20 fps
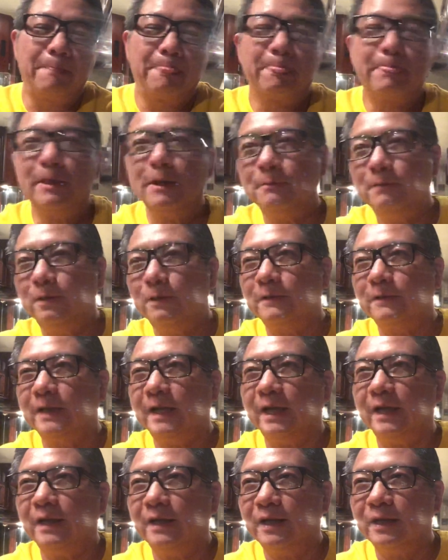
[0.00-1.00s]
Như Bill
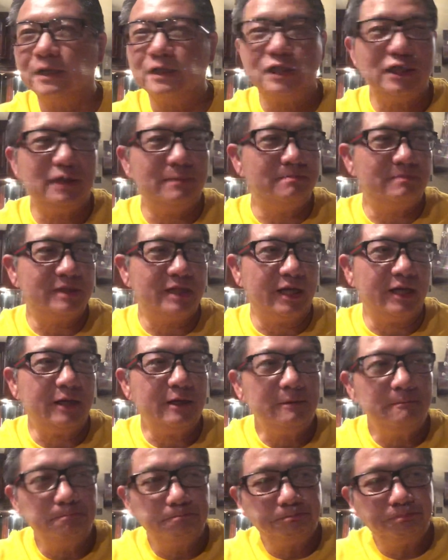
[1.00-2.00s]
gay là chim
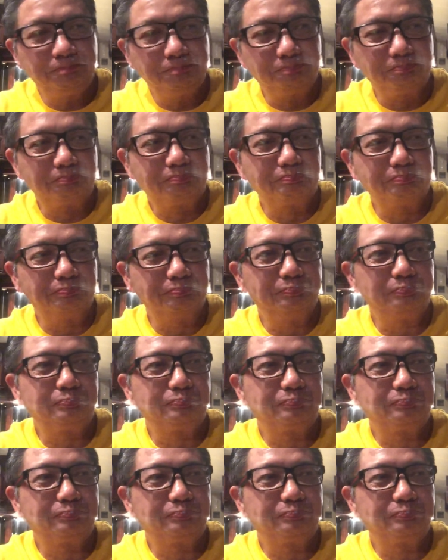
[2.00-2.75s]
chỉ ừ.